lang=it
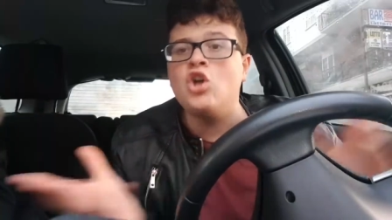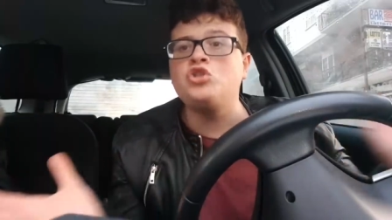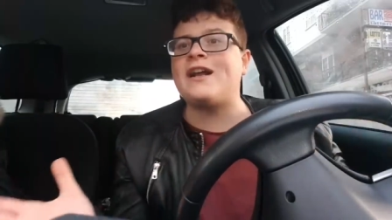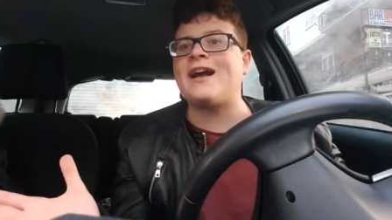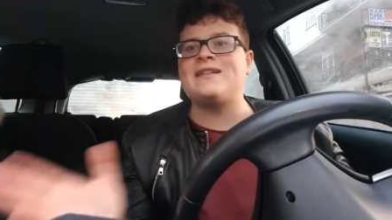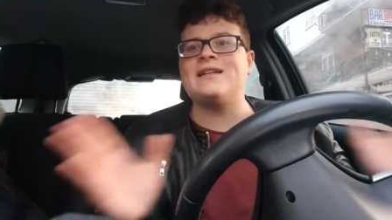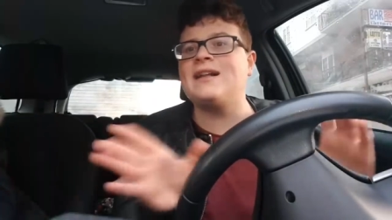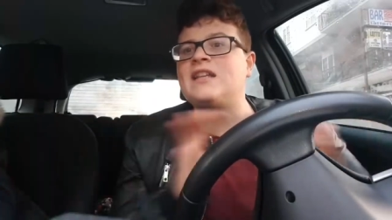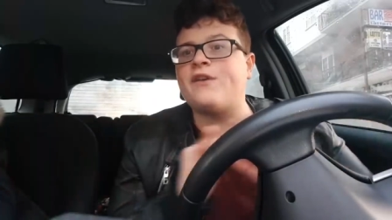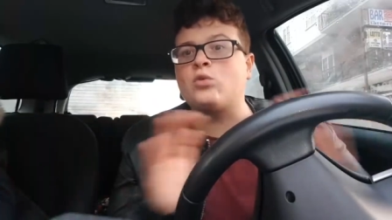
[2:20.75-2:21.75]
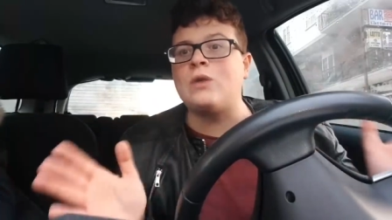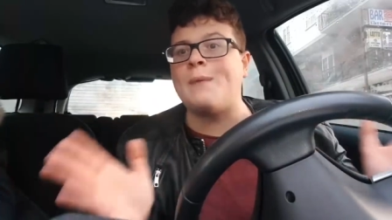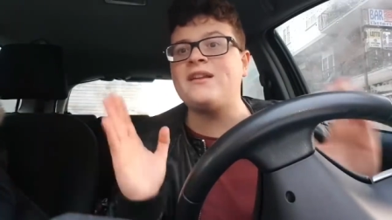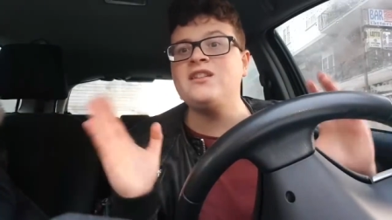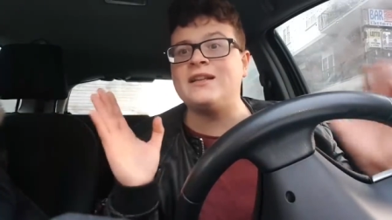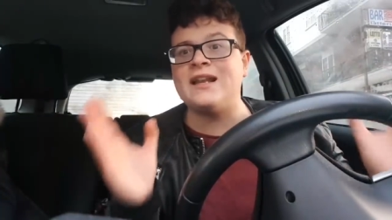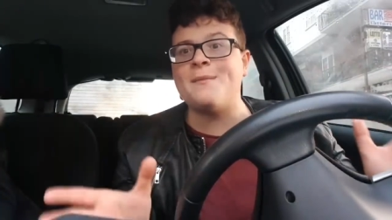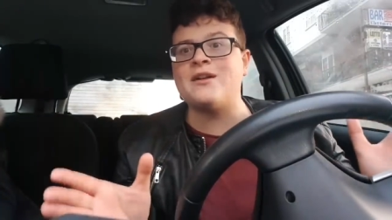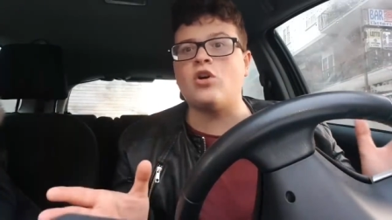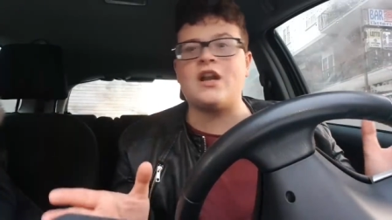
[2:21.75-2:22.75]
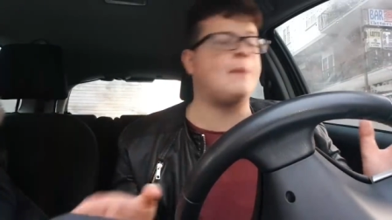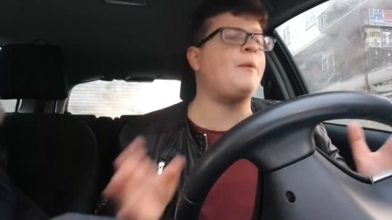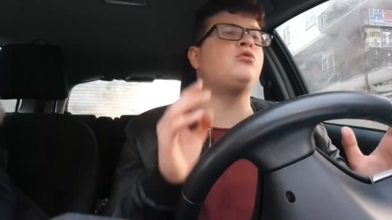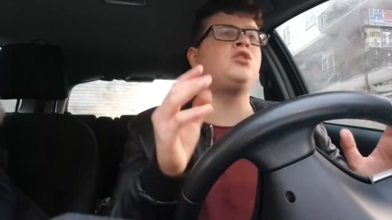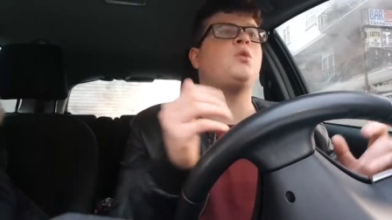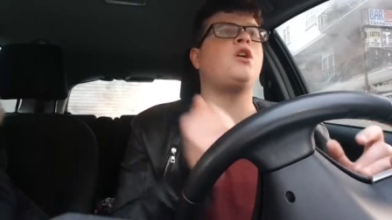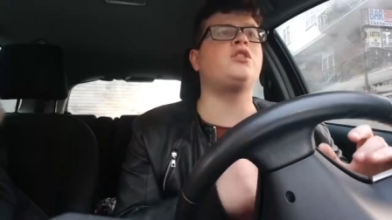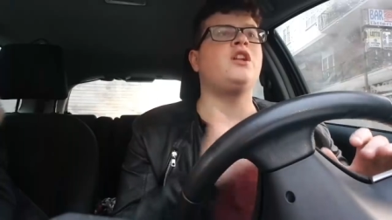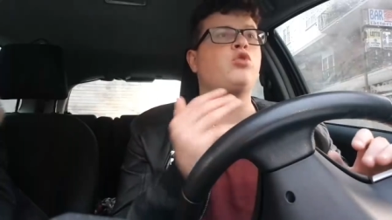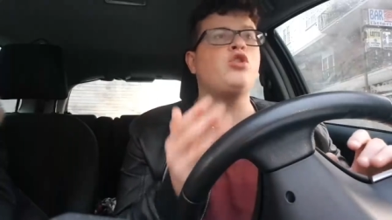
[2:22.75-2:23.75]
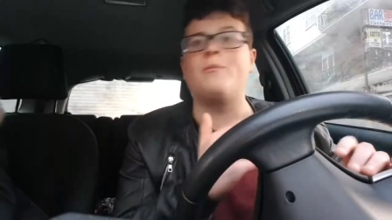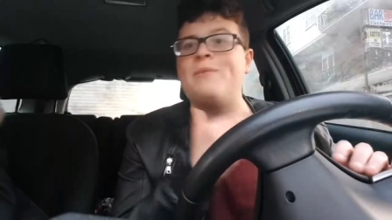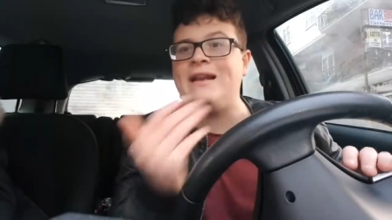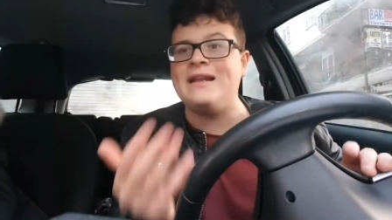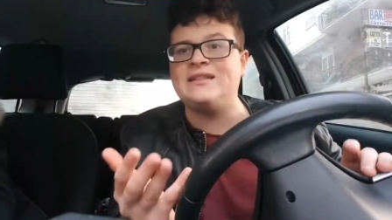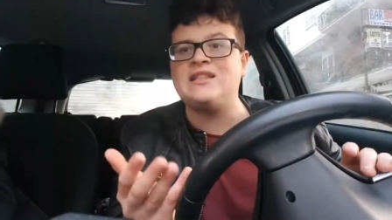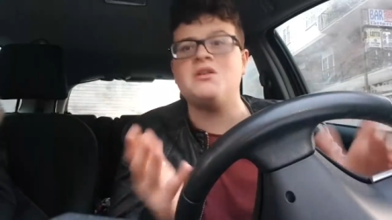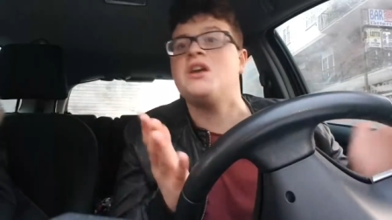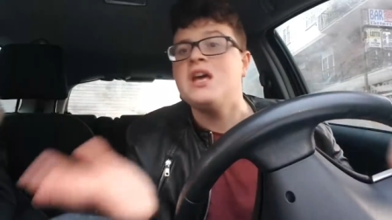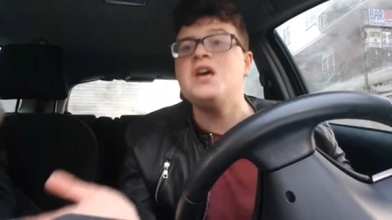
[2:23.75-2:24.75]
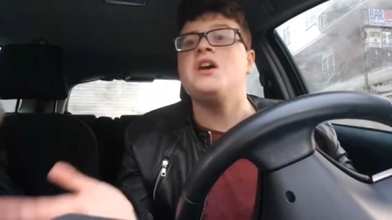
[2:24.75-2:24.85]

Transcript: cioè ragazzi Ansaldi ha fatto una partita della Madonna, ma poi tutti e due i gol del Torino bellissimi,